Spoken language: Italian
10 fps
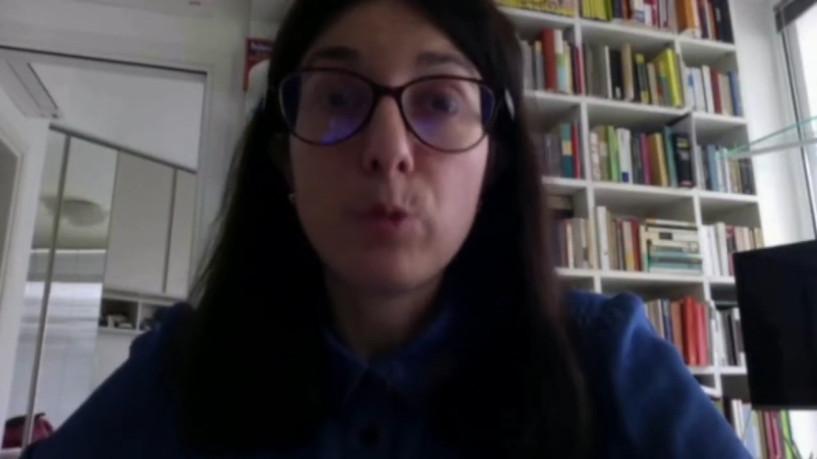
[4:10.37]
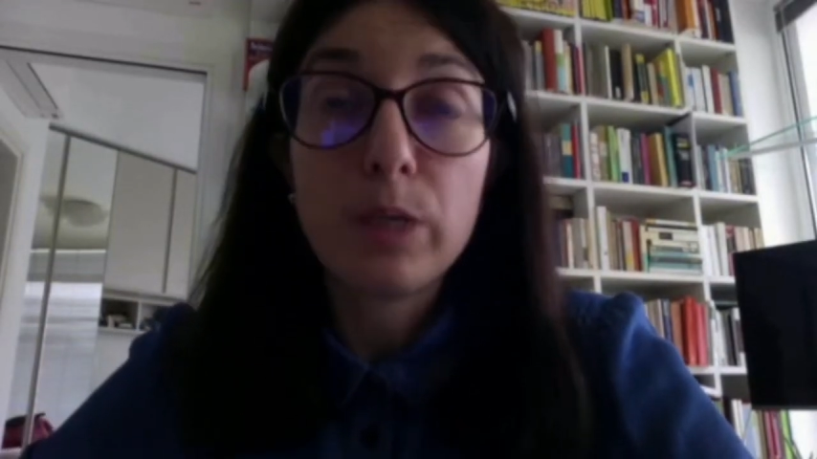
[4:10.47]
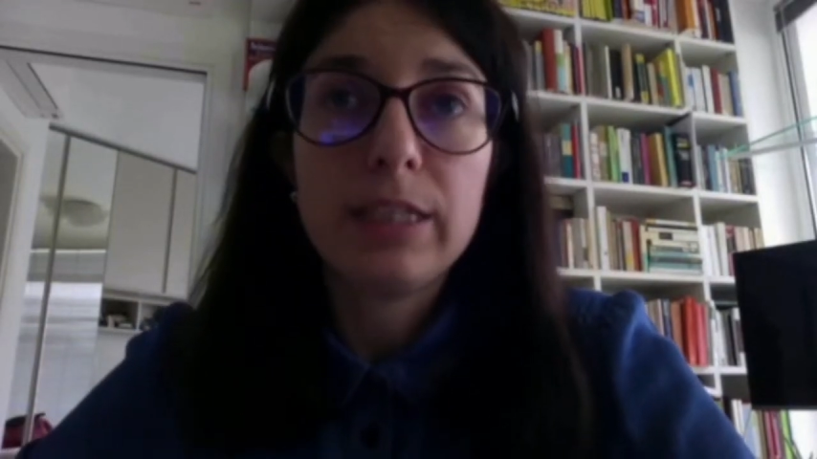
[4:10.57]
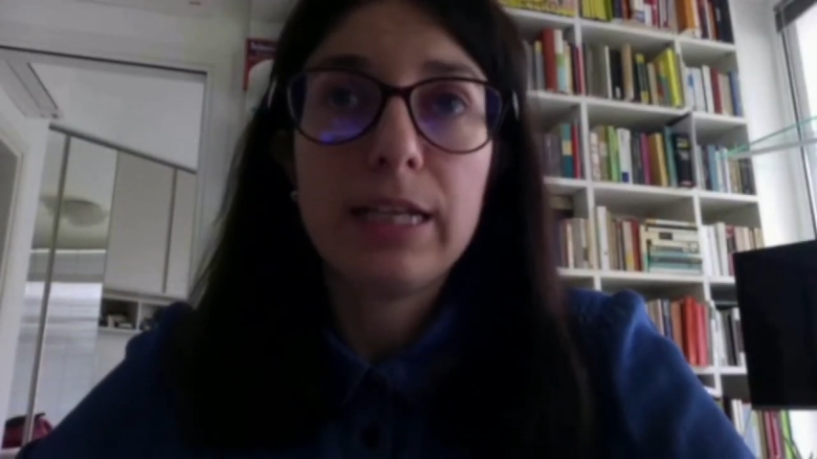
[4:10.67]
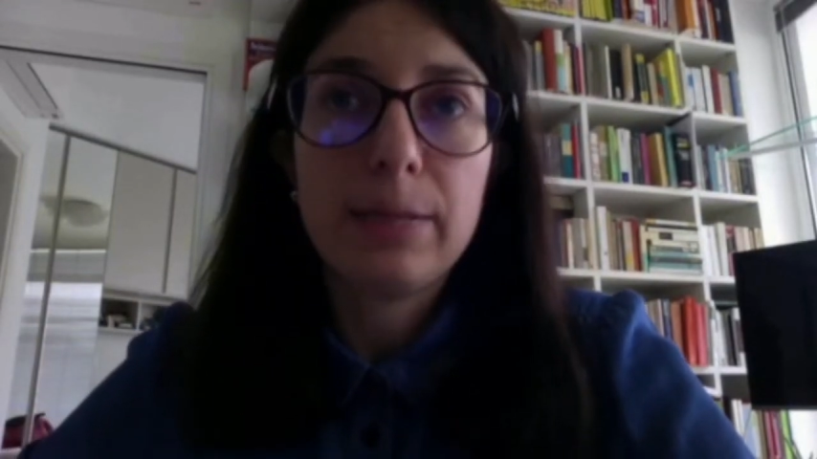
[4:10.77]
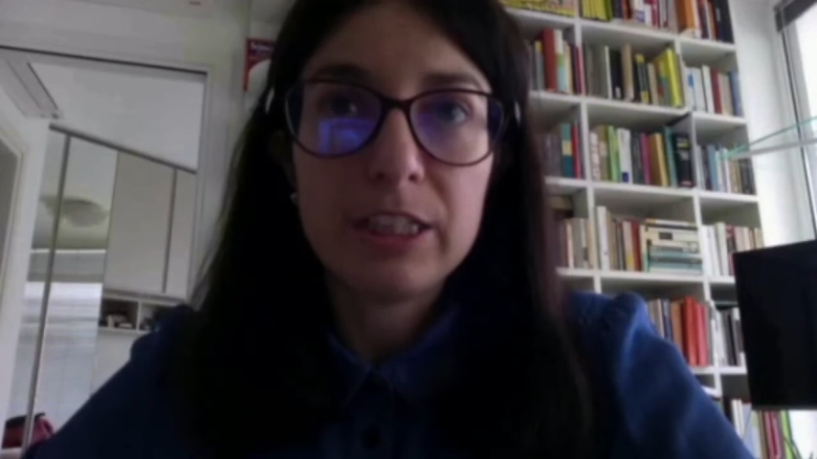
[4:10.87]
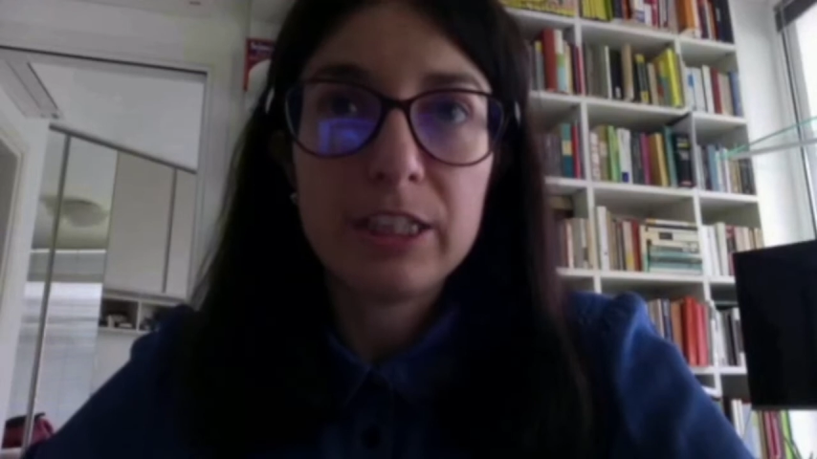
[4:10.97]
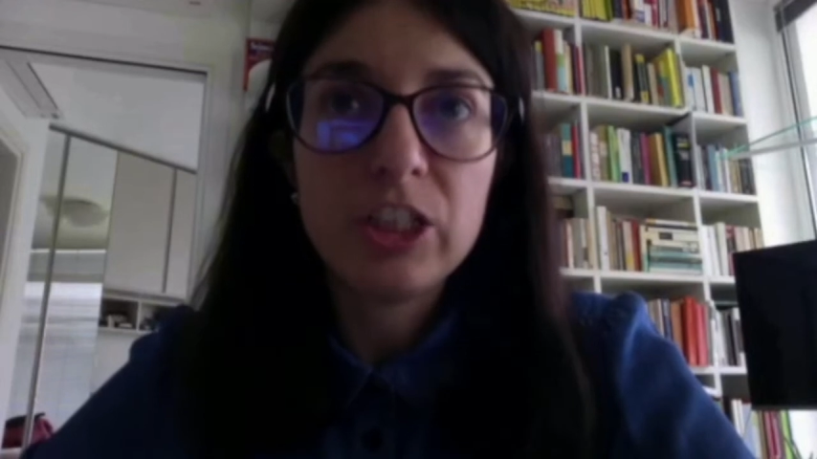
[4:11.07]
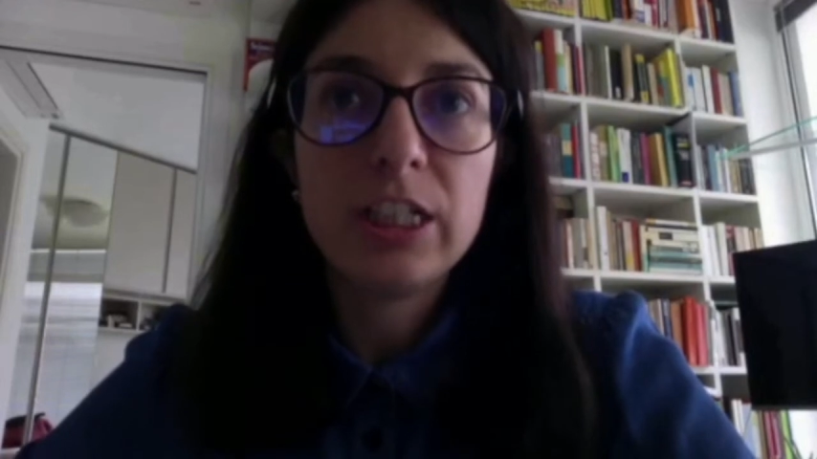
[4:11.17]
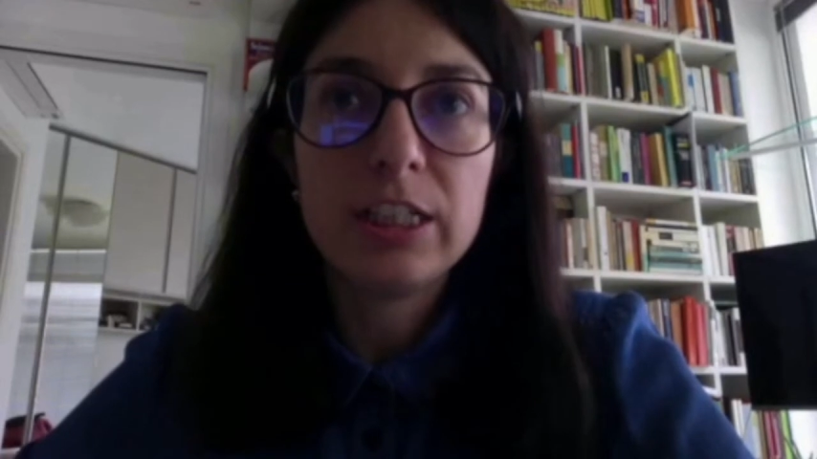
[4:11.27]
Quindi la
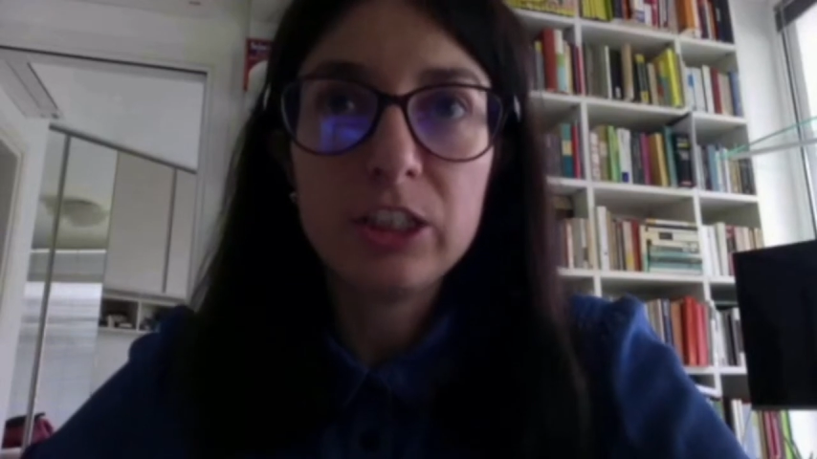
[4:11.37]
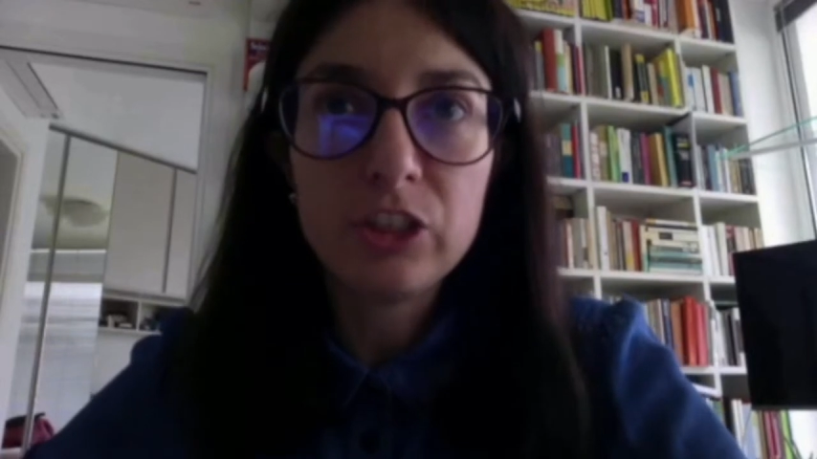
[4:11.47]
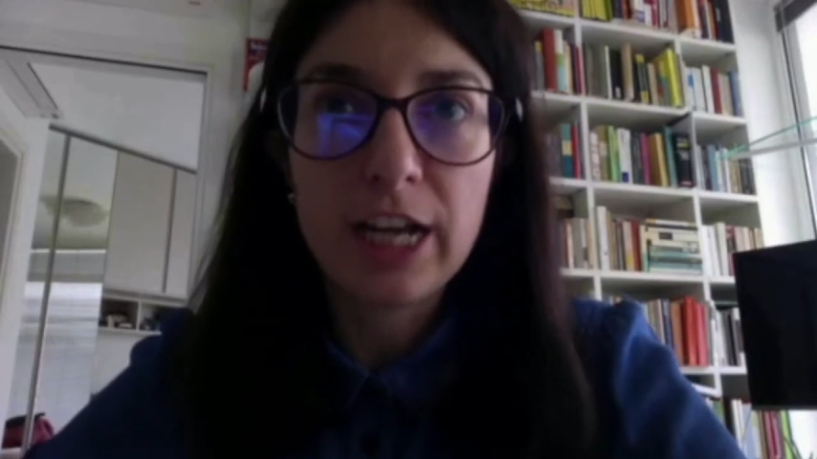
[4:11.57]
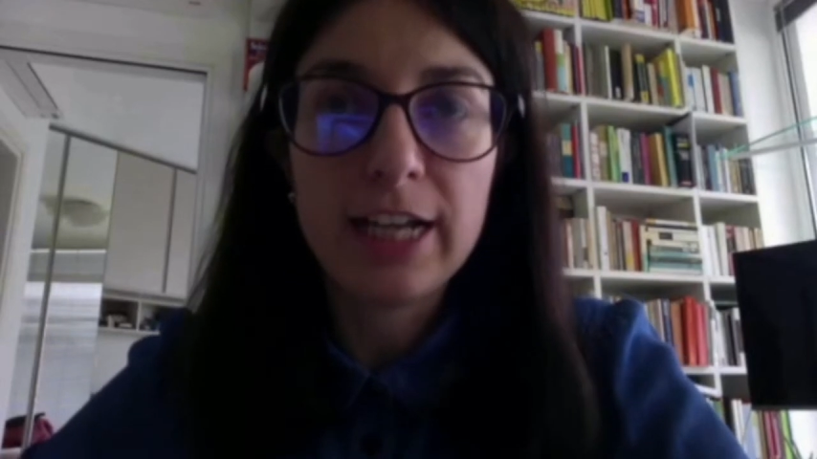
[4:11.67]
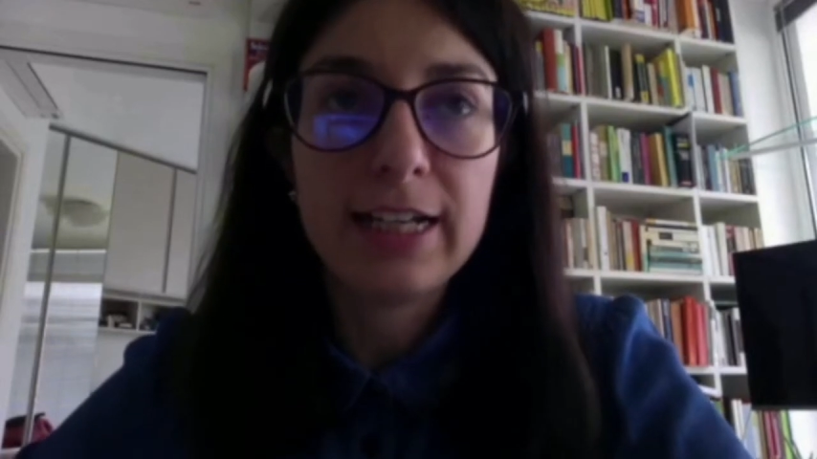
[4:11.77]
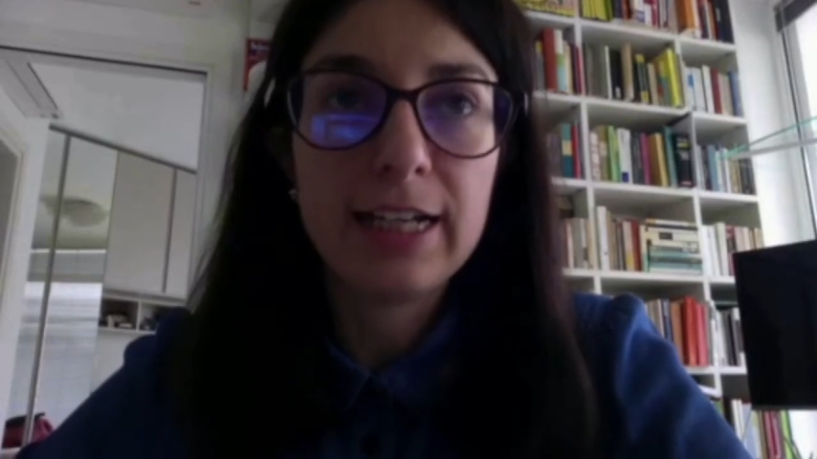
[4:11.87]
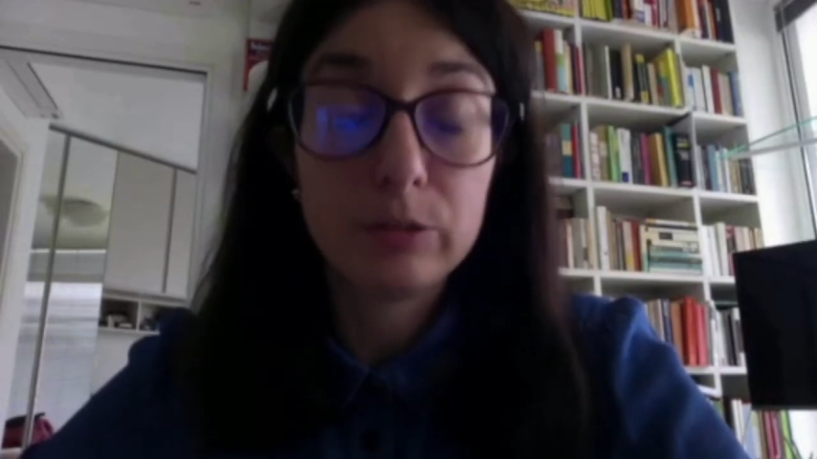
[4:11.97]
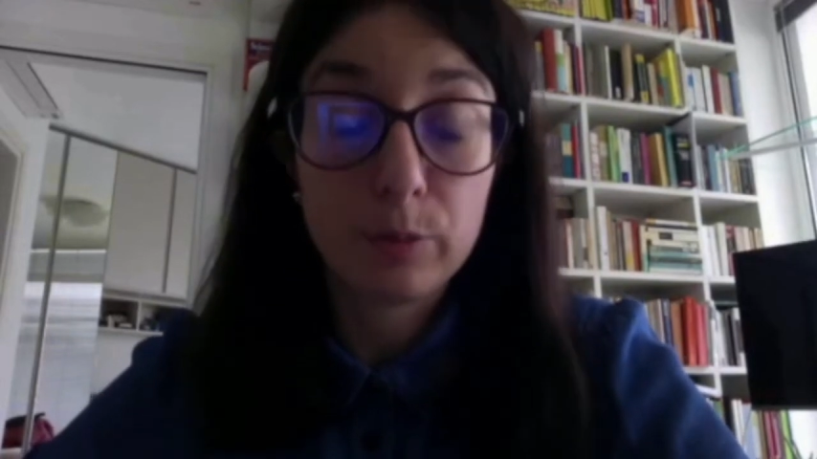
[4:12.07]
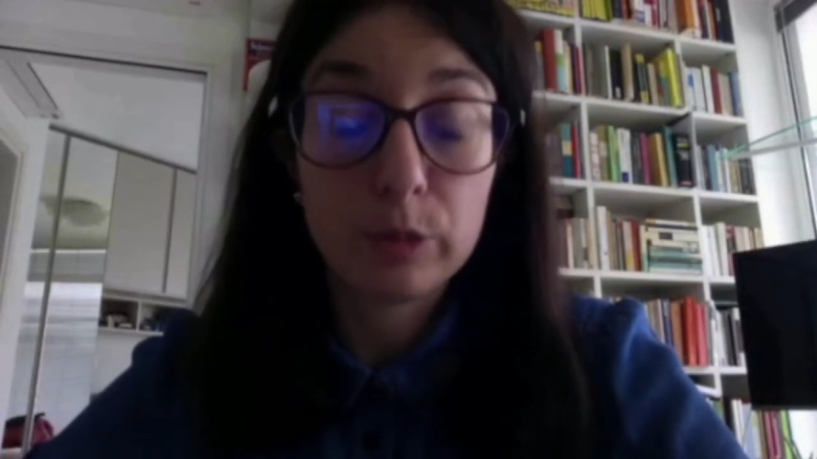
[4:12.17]
medicina di genere,